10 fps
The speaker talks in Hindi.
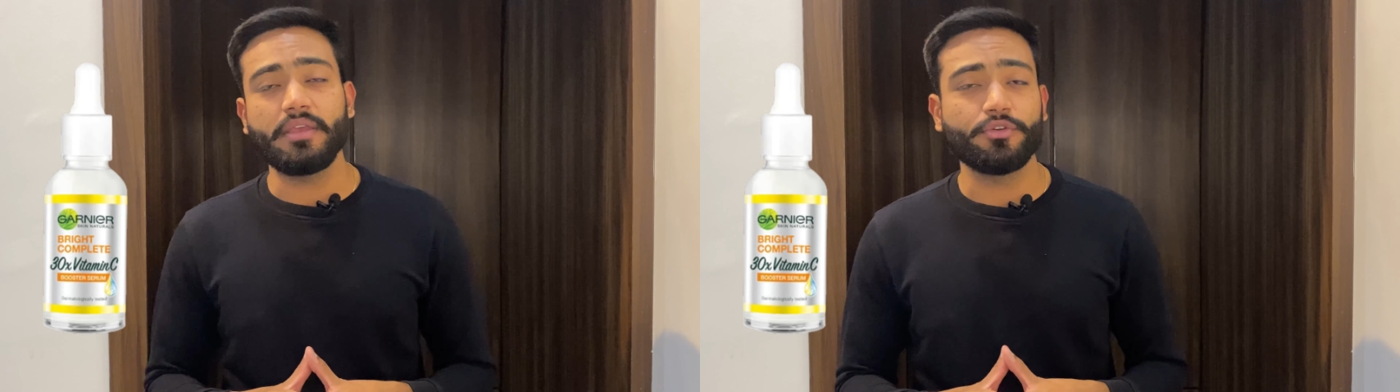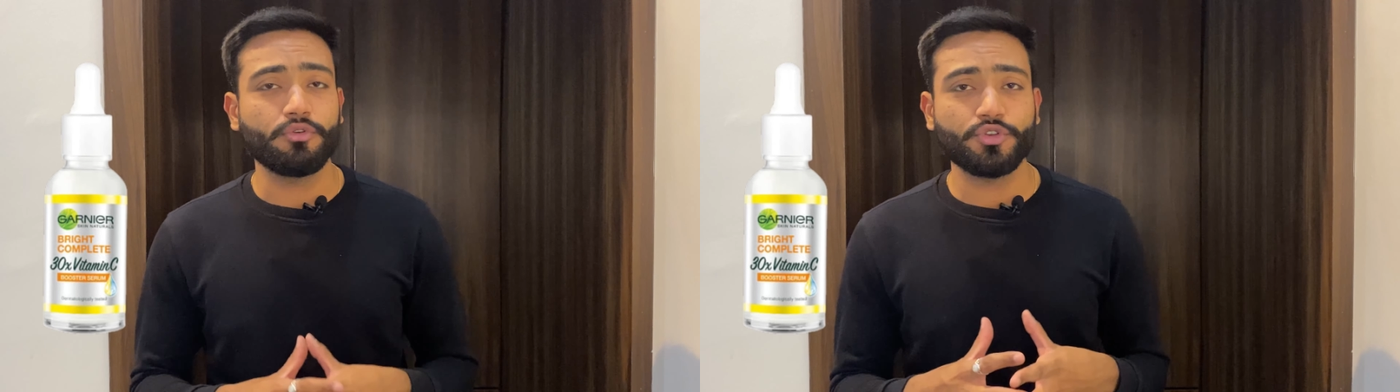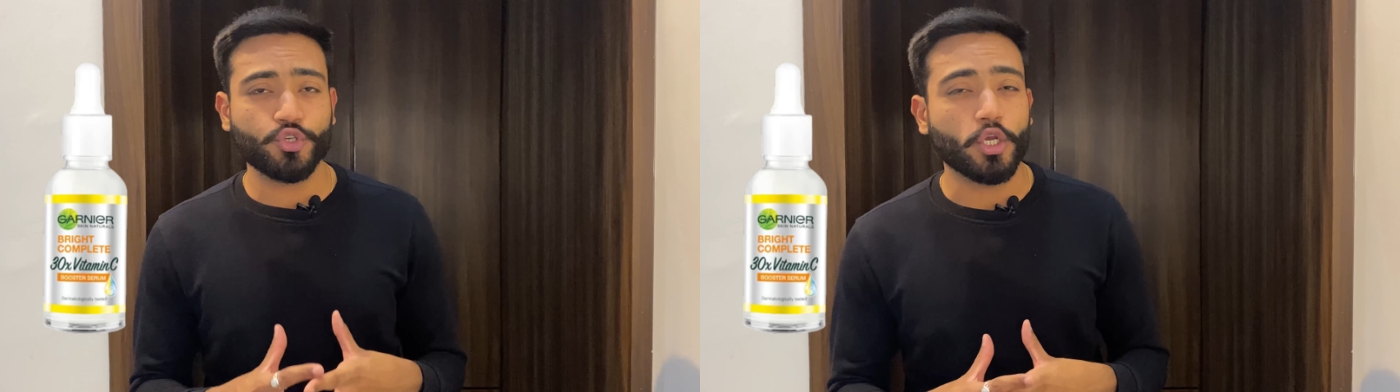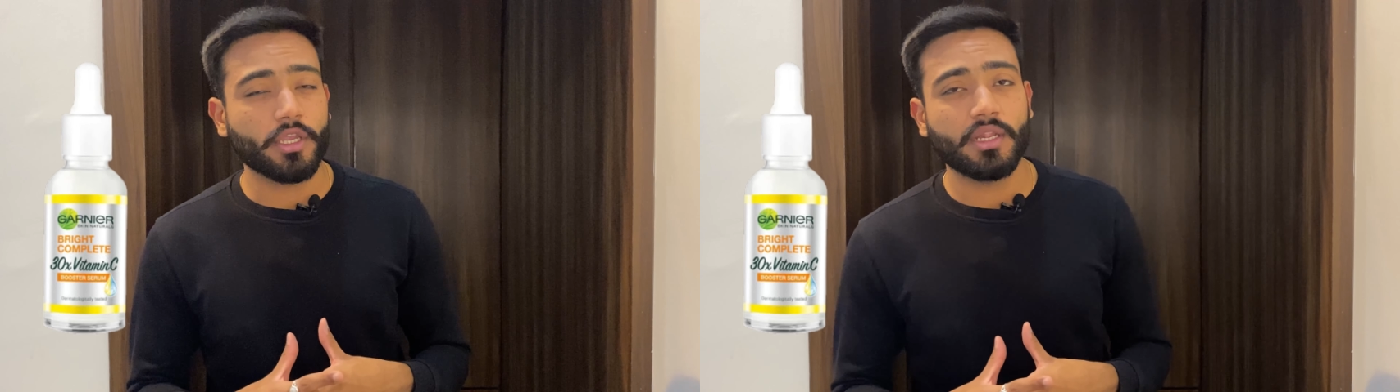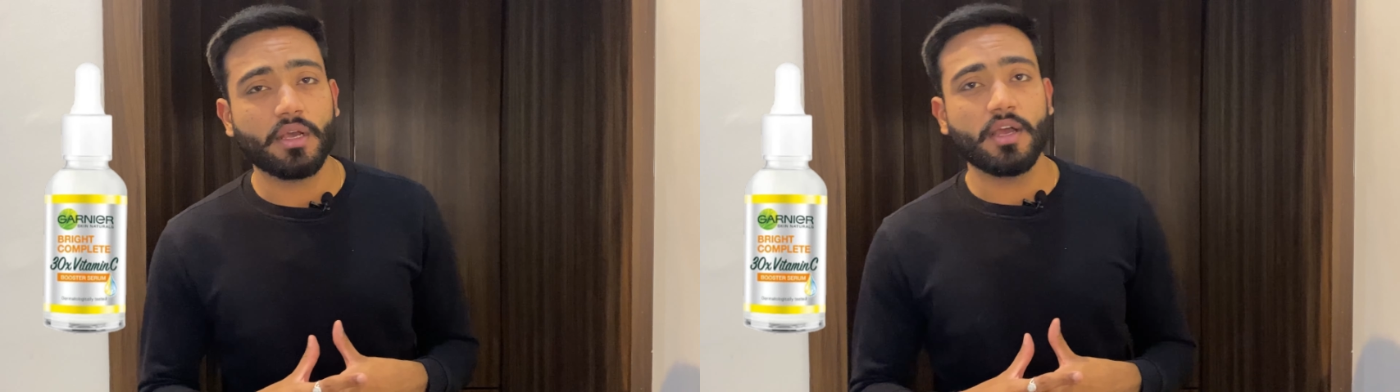यू नो
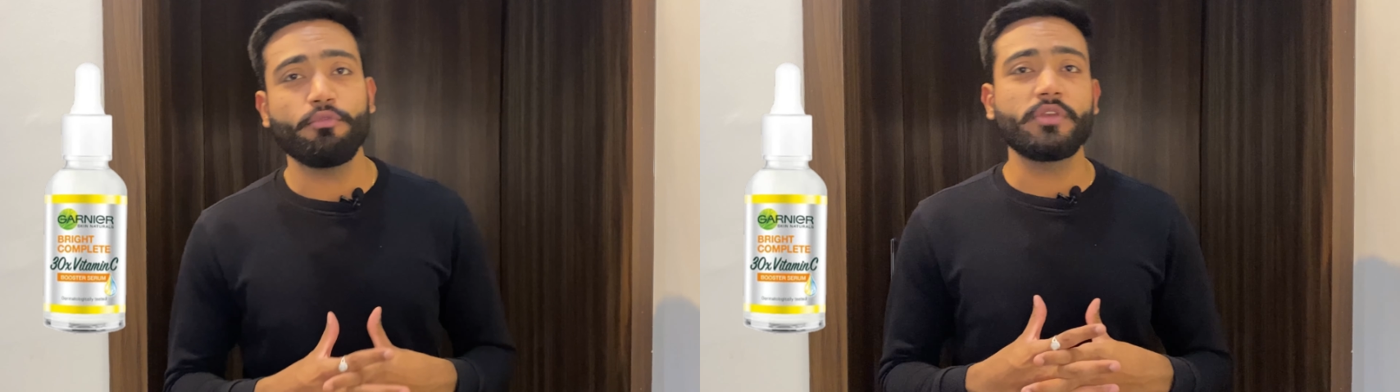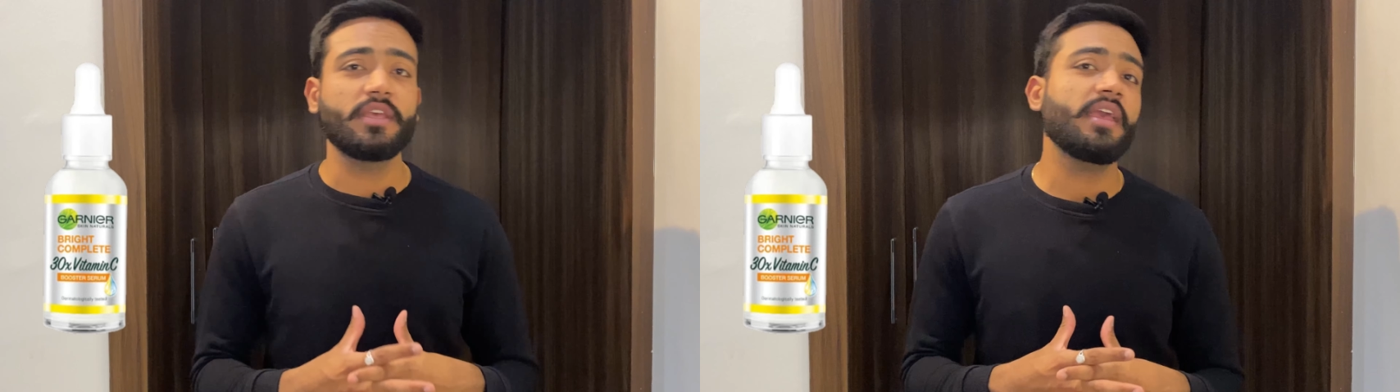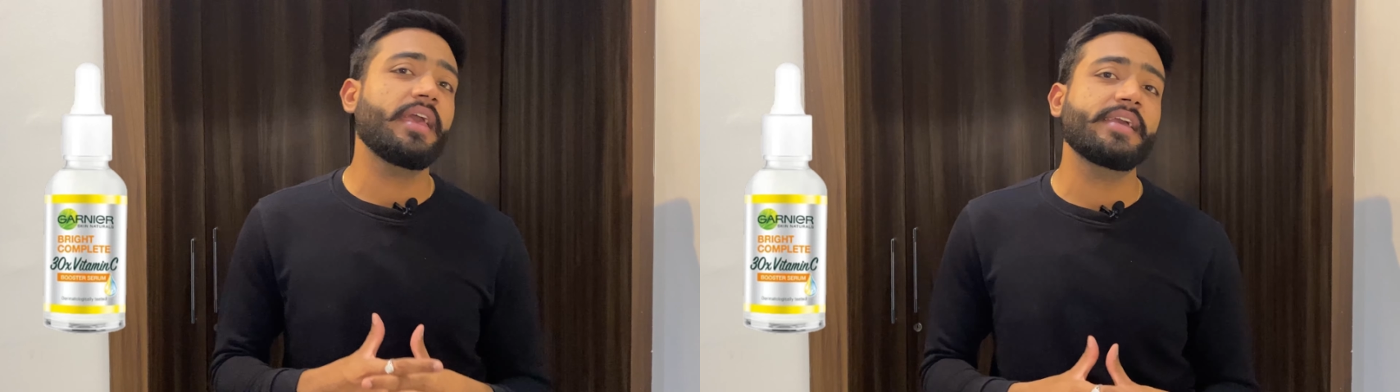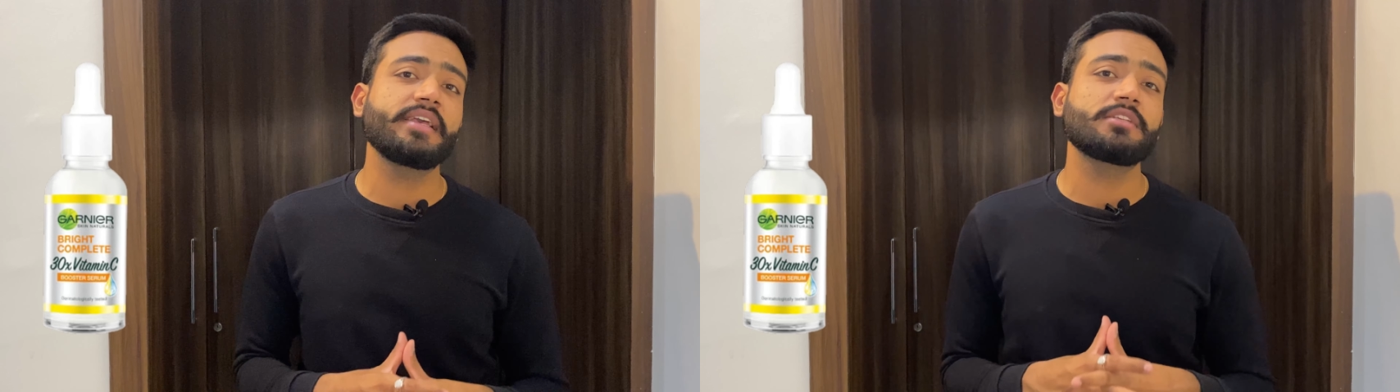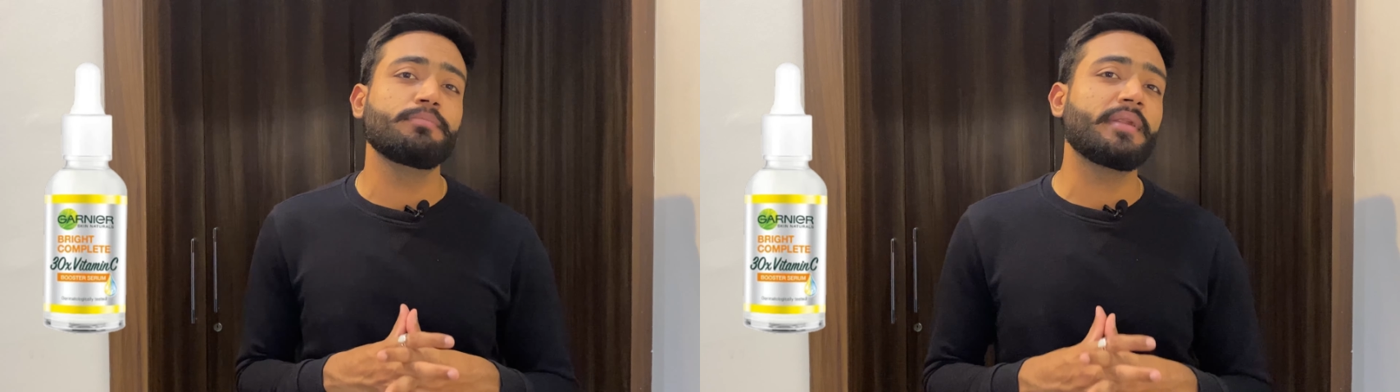शॉकिंग लगा वो ये है कि इस